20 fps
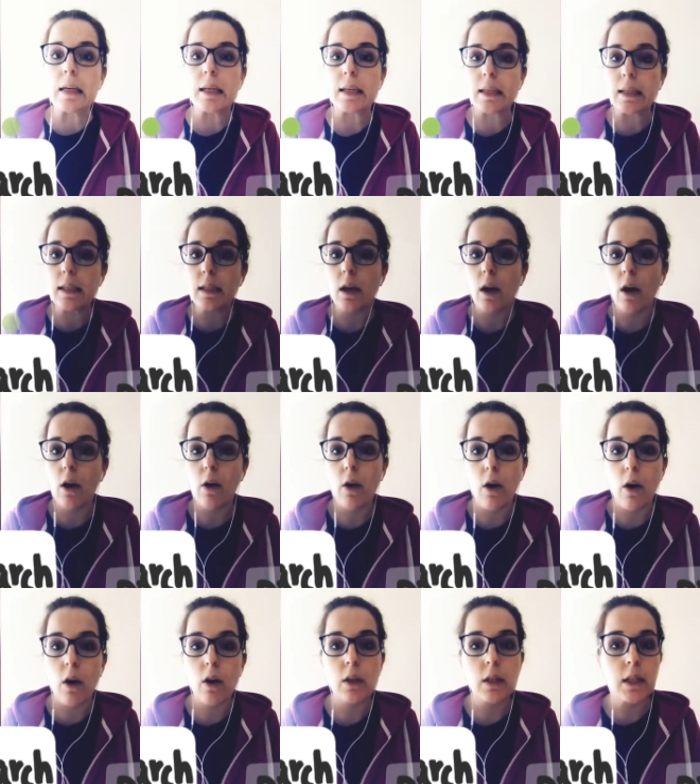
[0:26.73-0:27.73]

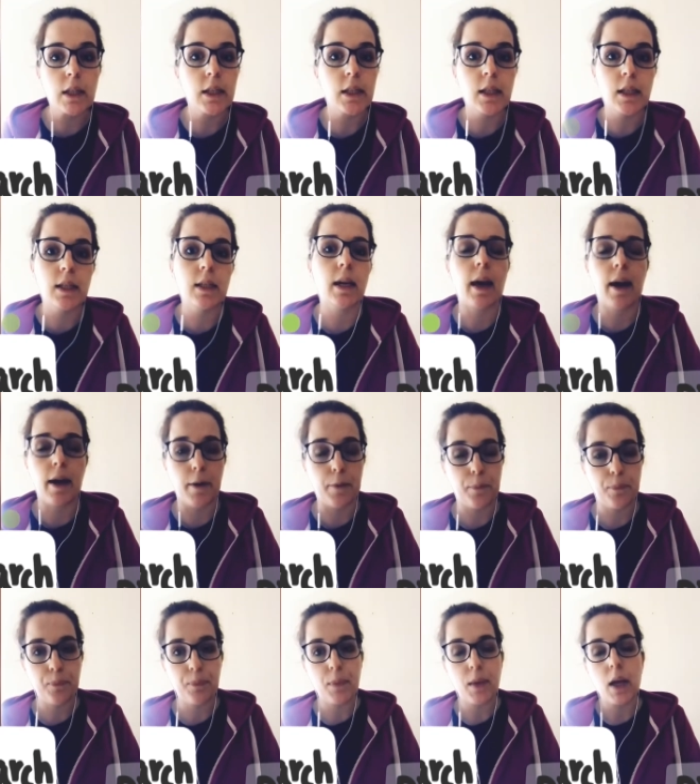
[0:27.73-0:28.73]
G-O-O-G-L-E.
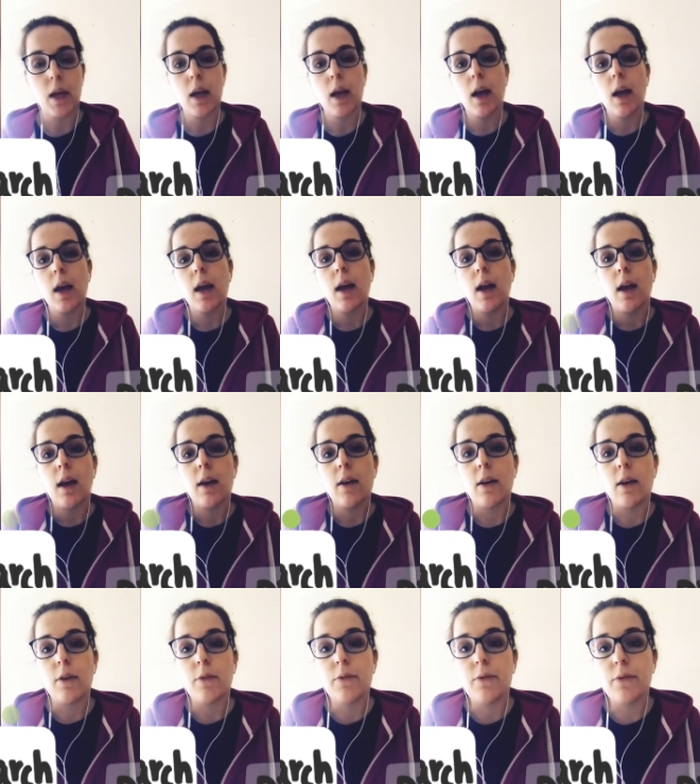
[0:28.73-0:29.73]

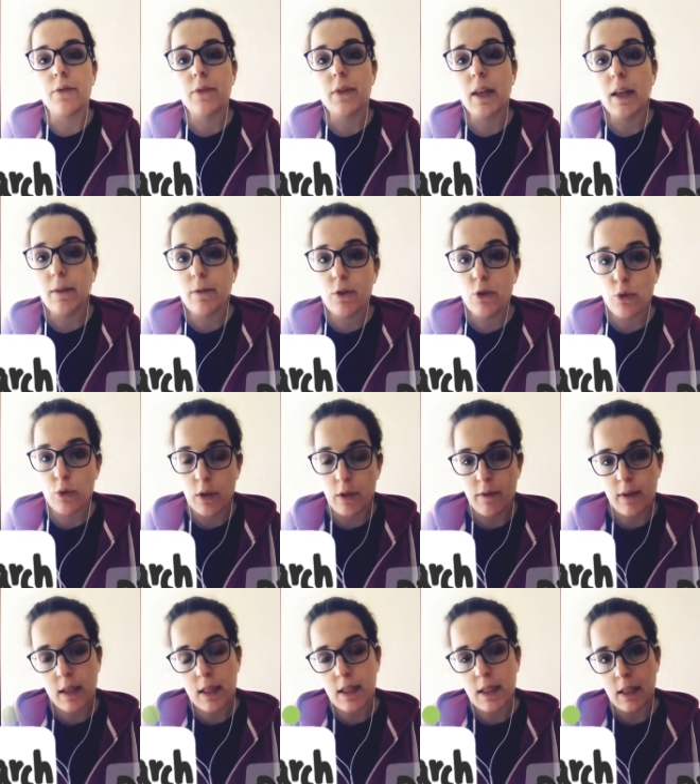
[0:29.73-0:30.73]
E, w tej
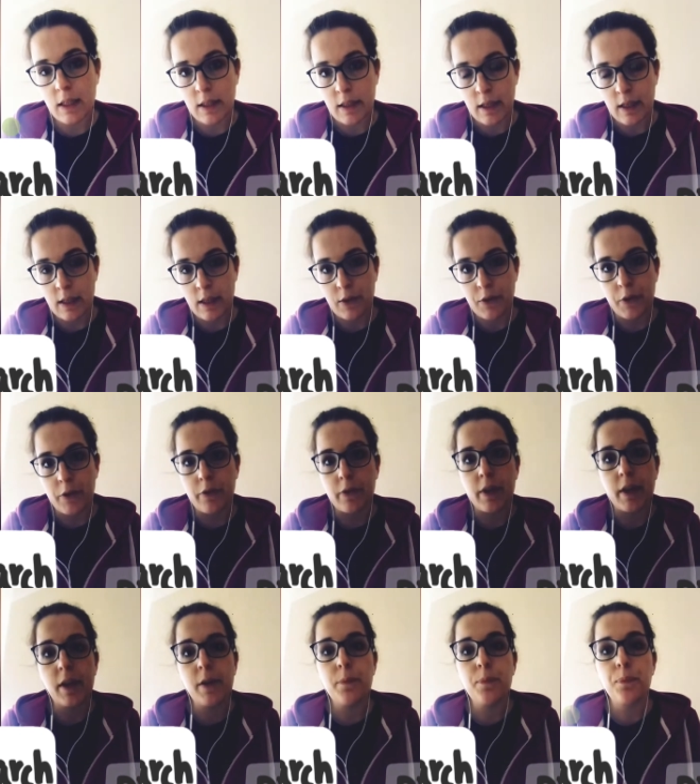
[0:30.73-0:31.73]
wyszukiwarce
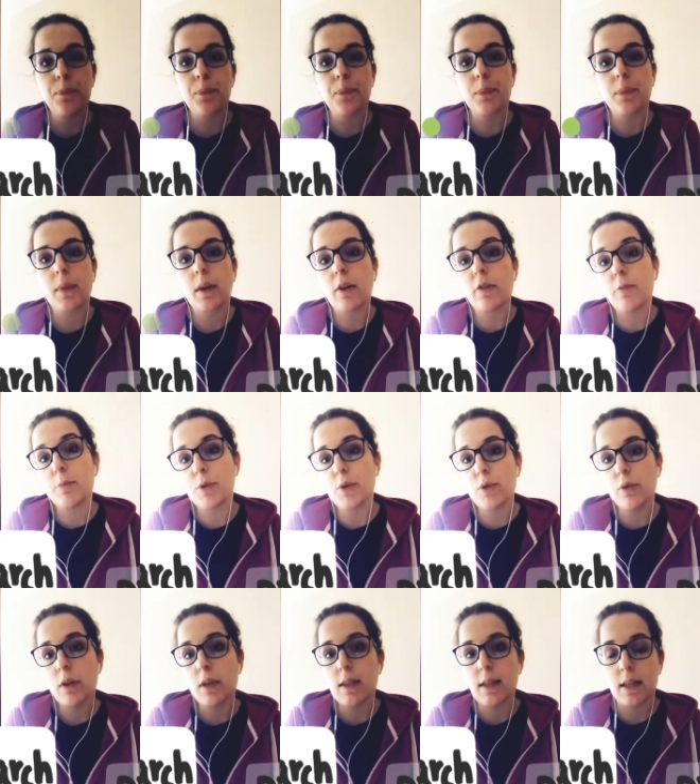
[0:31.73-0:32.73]
internetowej,
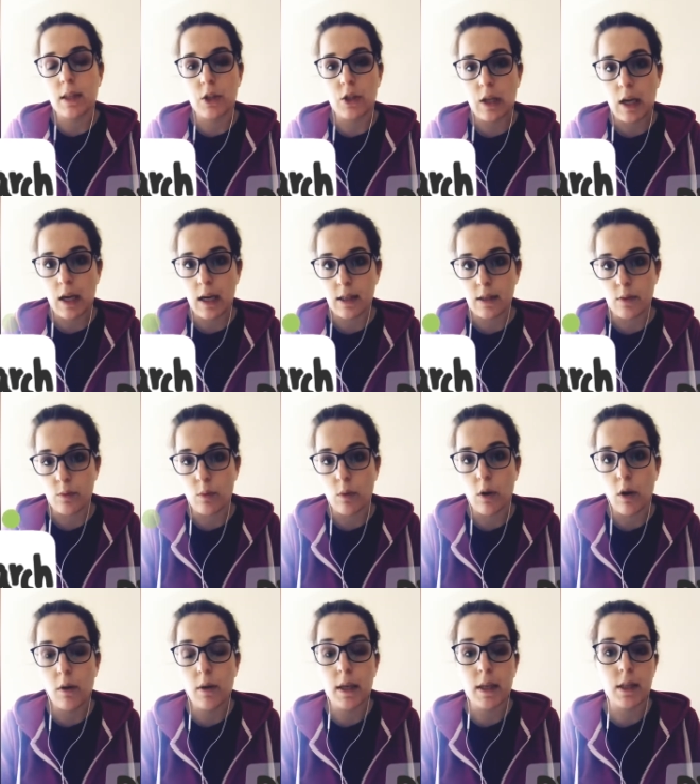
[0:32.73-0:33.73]
wpisując jakieś hasło,
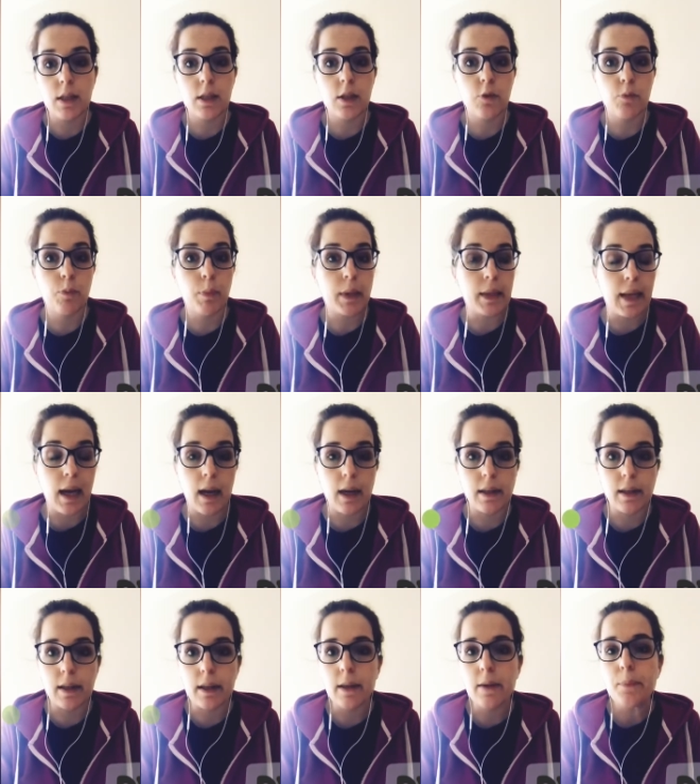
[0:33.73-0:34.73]
jakieś
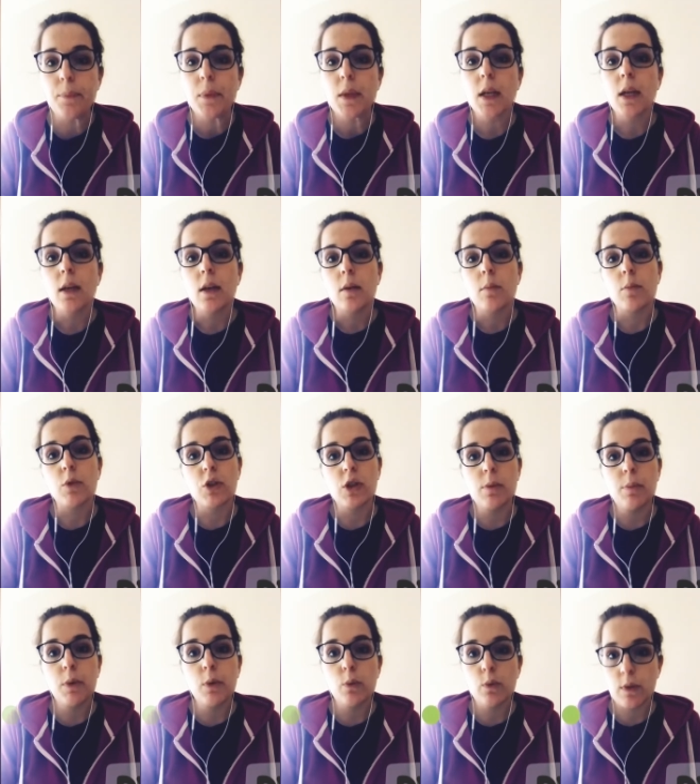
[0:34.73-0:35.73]
pytanie,
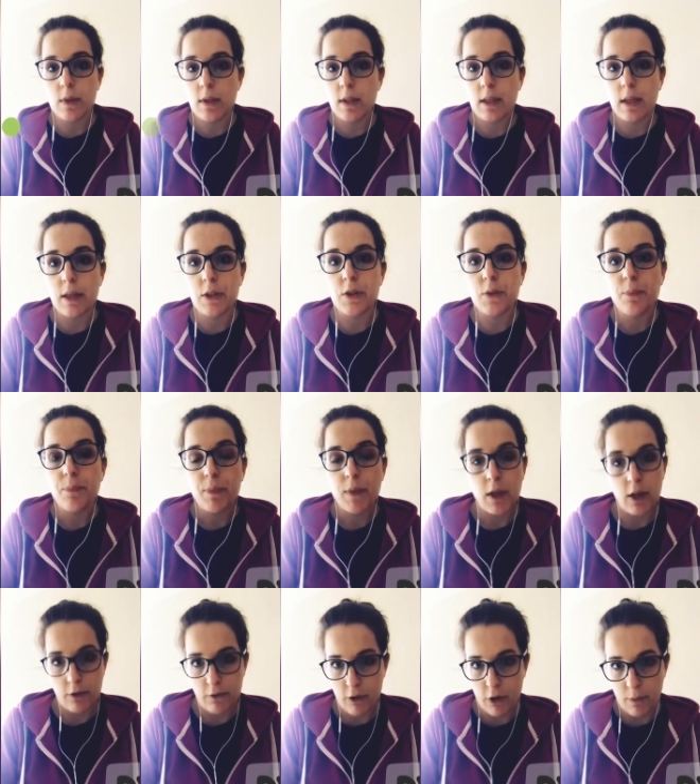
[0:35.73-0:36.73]
możemy uzyskać
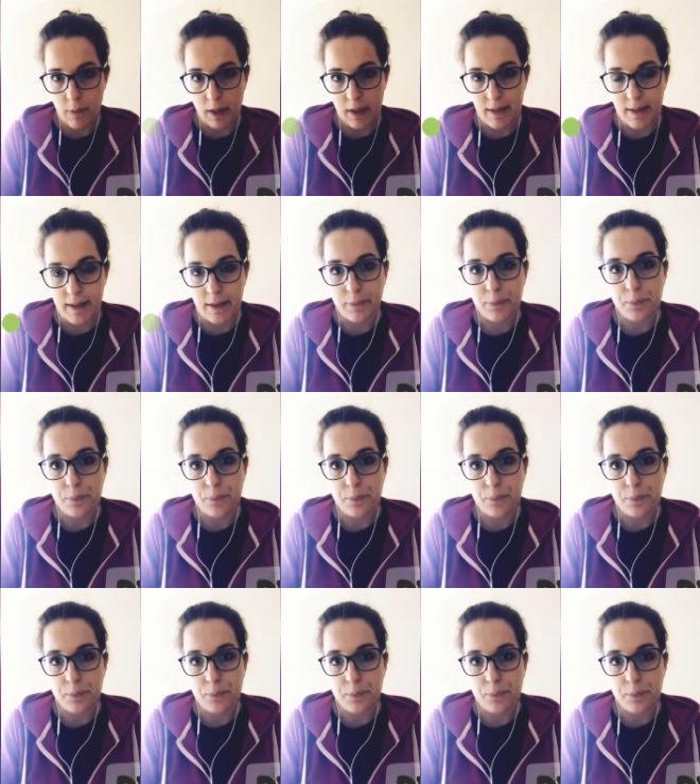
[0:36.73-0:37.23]
informacje.